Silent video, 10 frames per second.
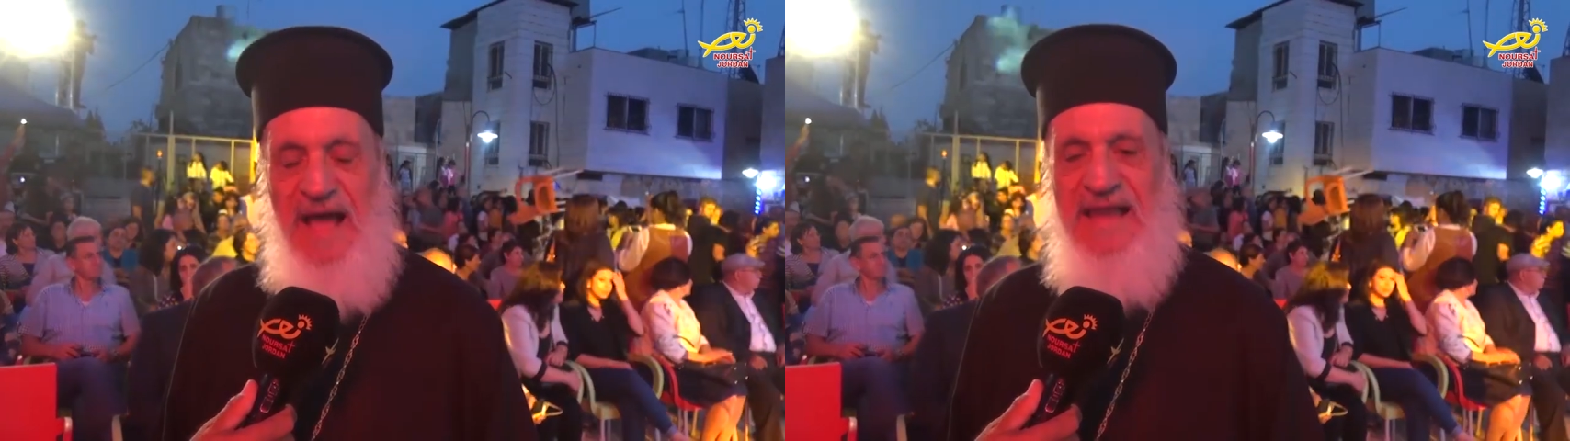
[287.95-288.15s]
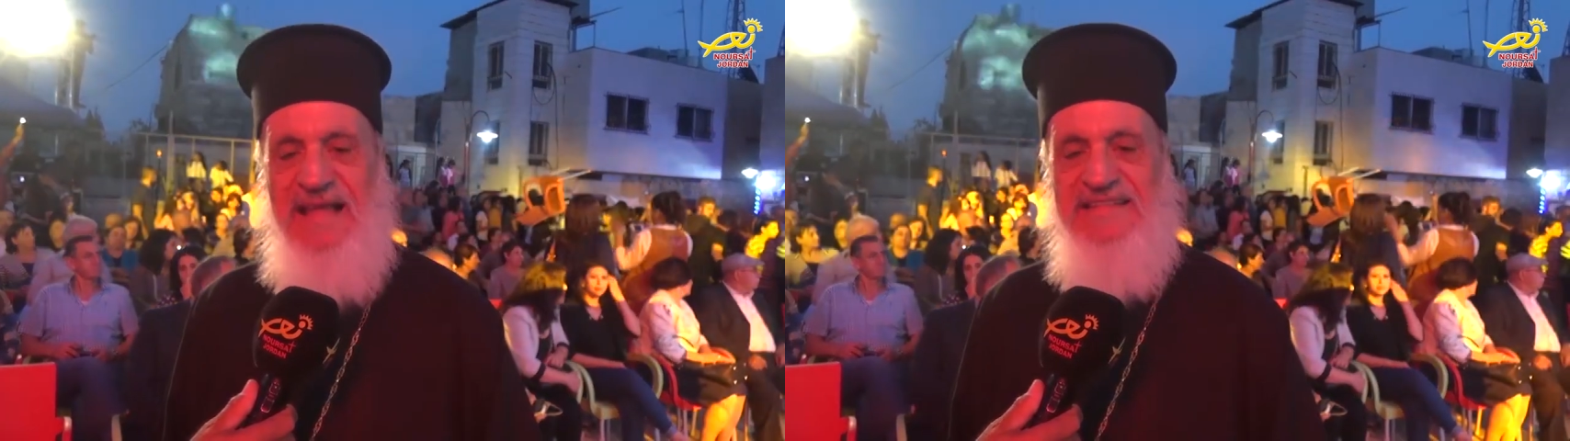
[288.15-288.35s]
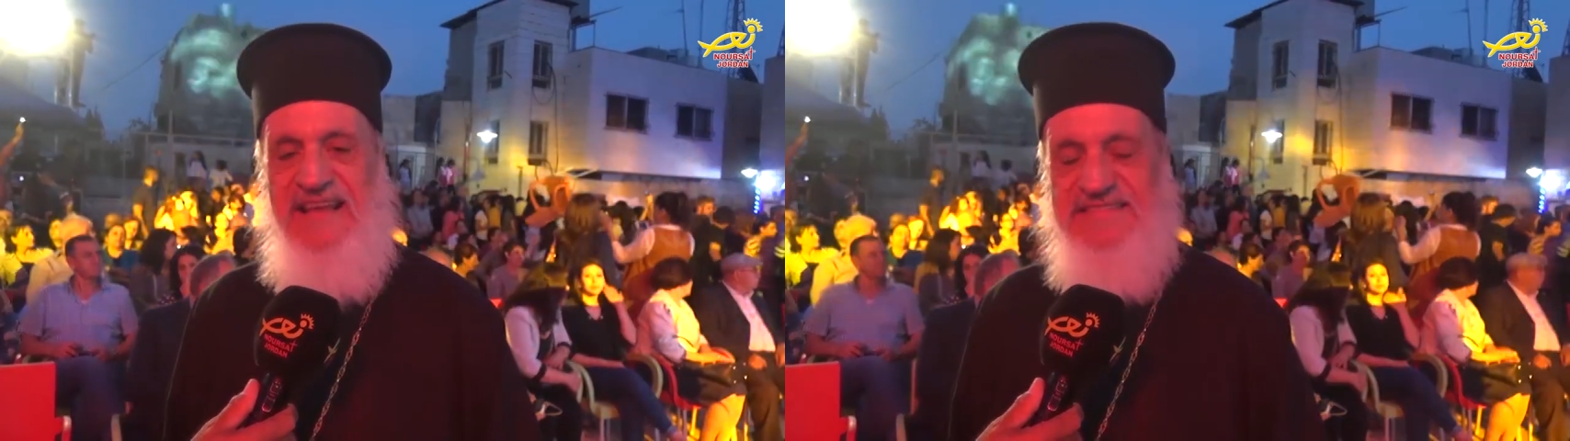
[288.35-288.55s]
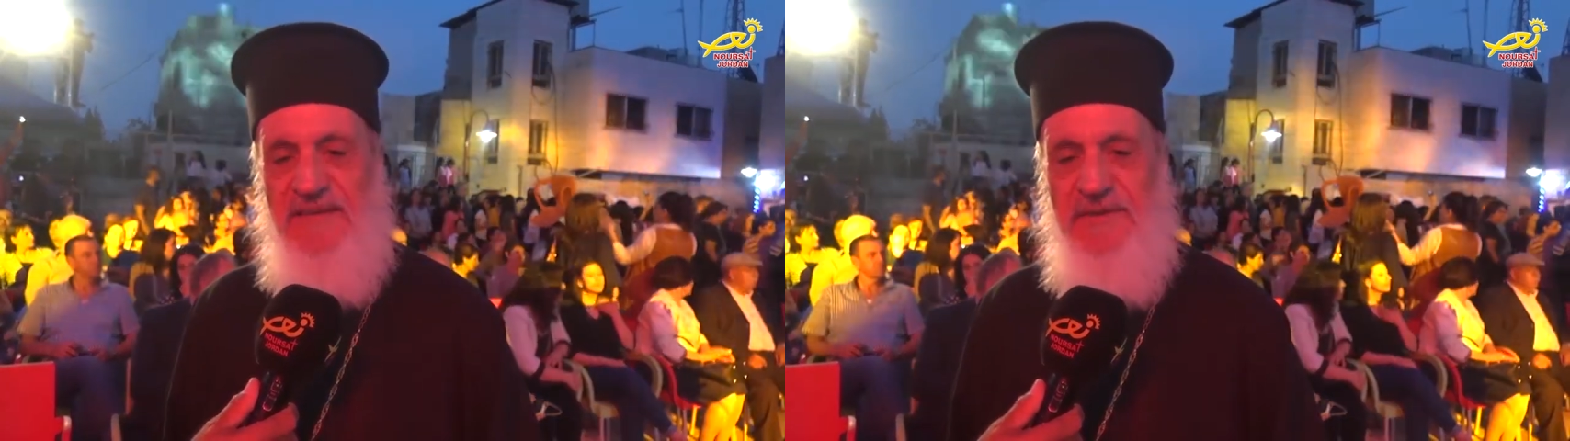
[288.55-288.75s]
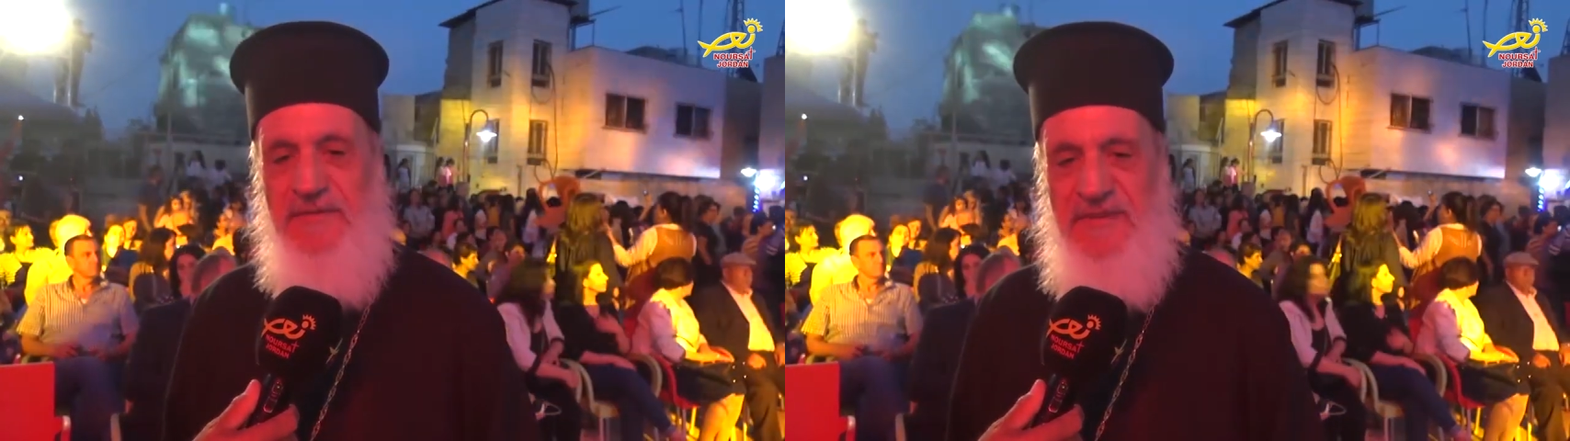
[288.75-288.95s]
التي
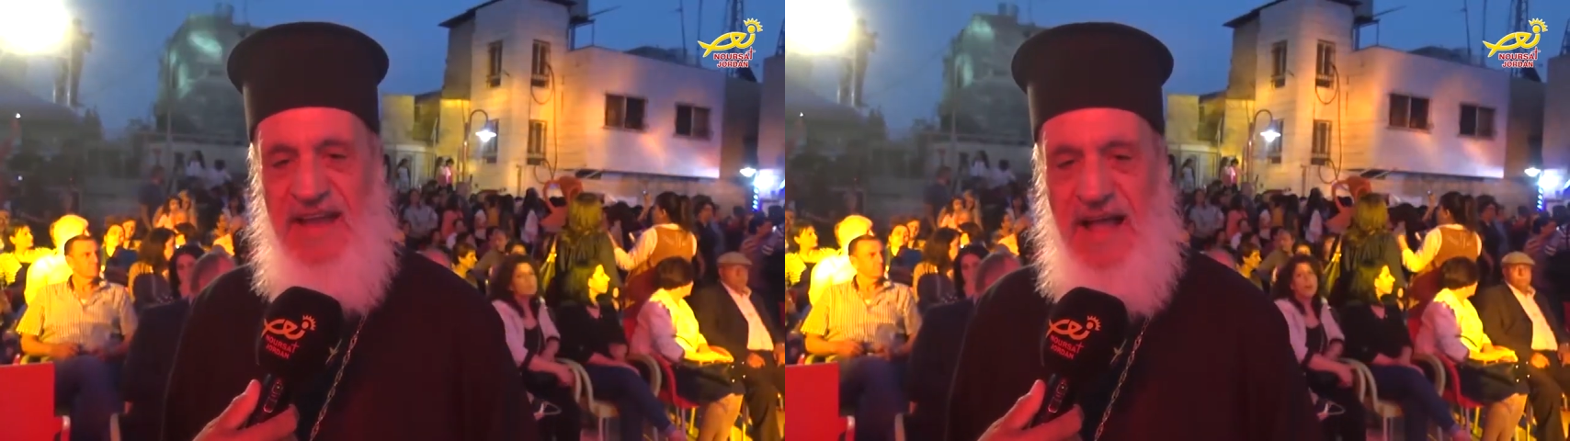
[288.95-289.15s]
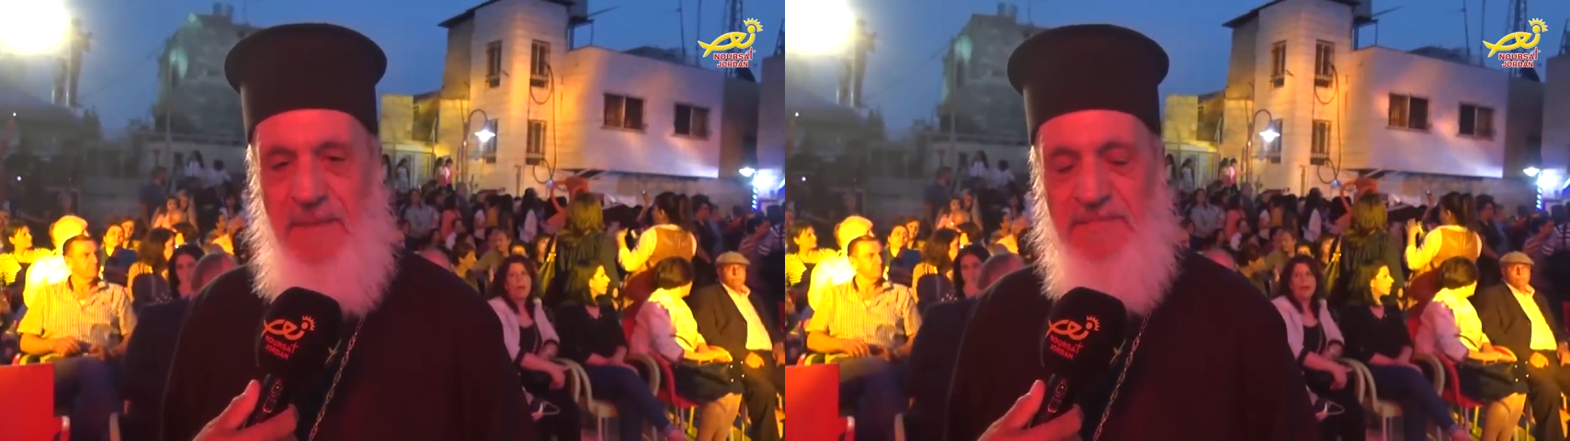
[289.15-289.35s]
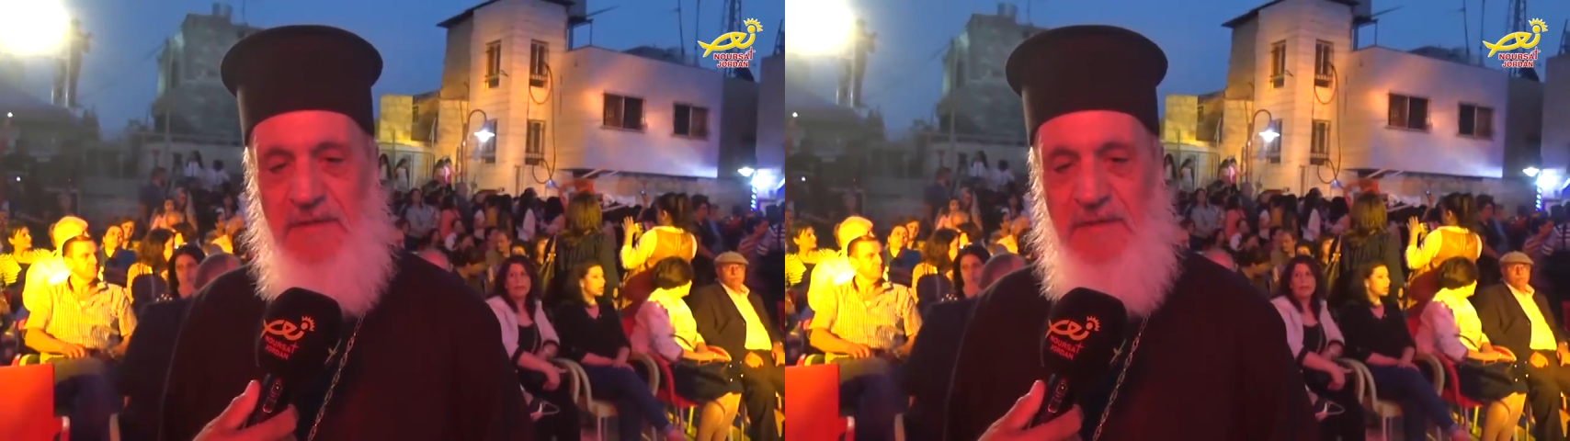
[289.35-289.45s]
نحتفل فيها